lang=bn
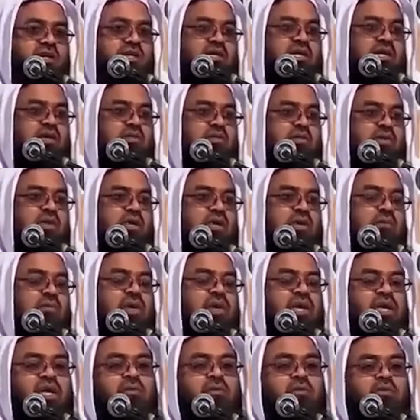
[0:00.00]
টেলিফোনে
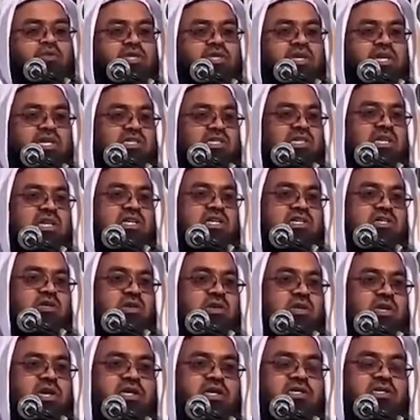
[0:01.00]
মেয়ে বুঝে না ছেলের
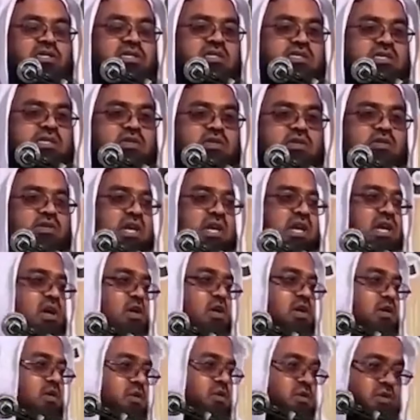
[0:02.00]
স্বরকে এই যে সাথে দেখা
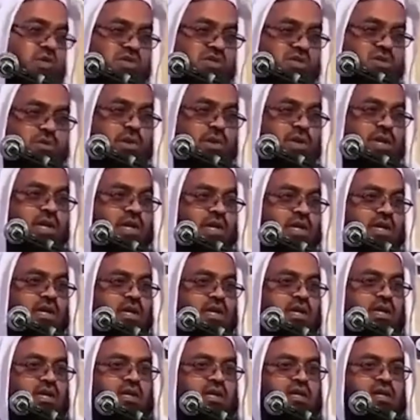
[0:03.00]
হয়নি কোনোদিন জীবনে
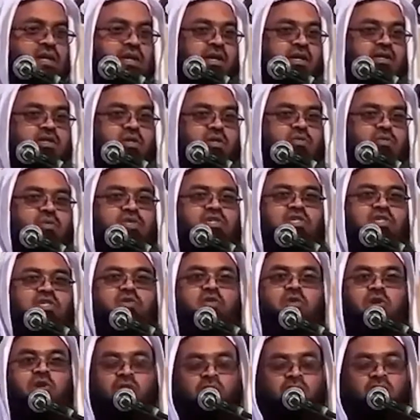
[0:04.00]
এই শব্দ সে
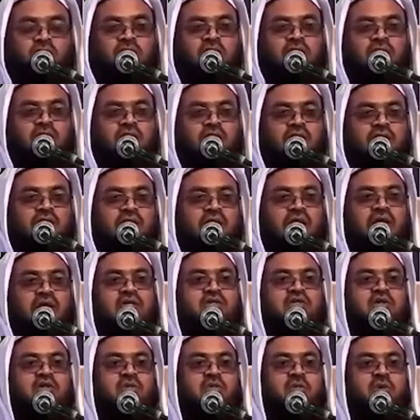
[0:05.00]
শুনেও নেই
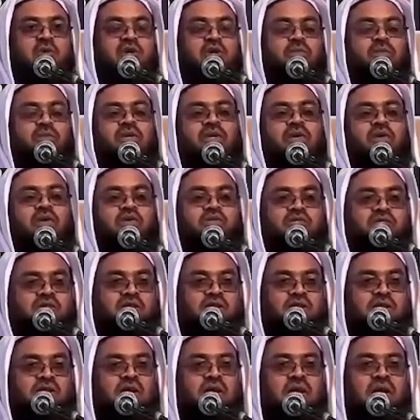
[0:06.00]
আরেকজন বলল বিয়ে হয়েছে
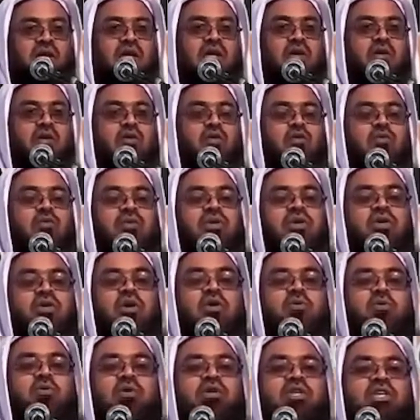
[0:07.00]
এরকম বিয়ে
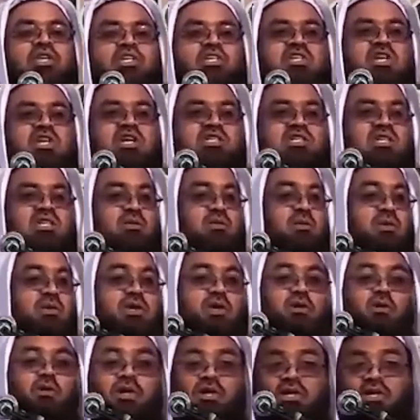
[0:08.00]
হওয়ার পরে দেশে আসার পরে
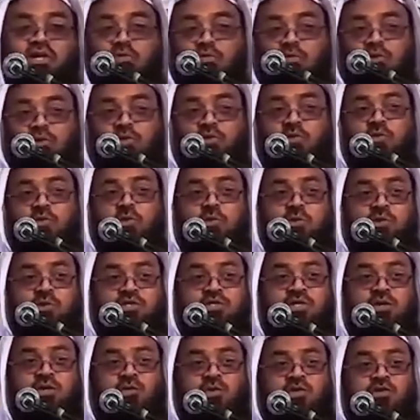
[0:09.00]
অনেকের মৃত্যু
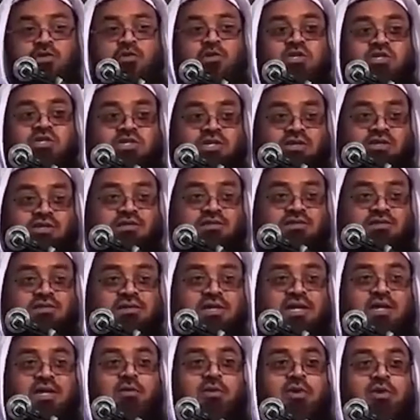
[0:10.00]
হয়েছে আপনারা শুনেছেন
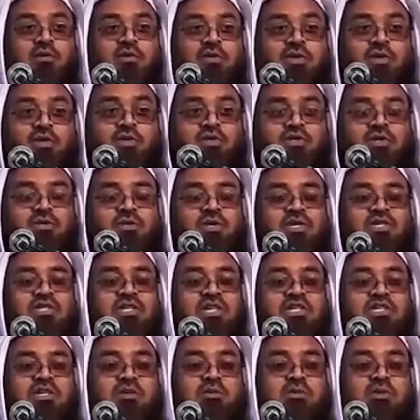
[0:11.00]
টেলিফোনে বিয়ে হয়েছে দেশে
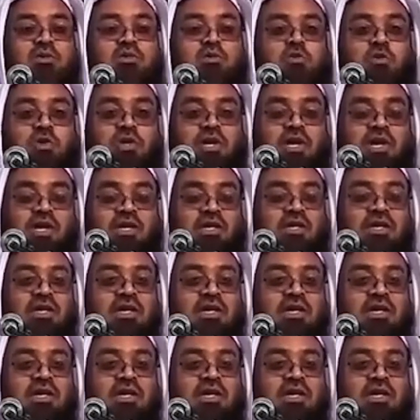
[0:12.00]
আসার পরে শুনে নাই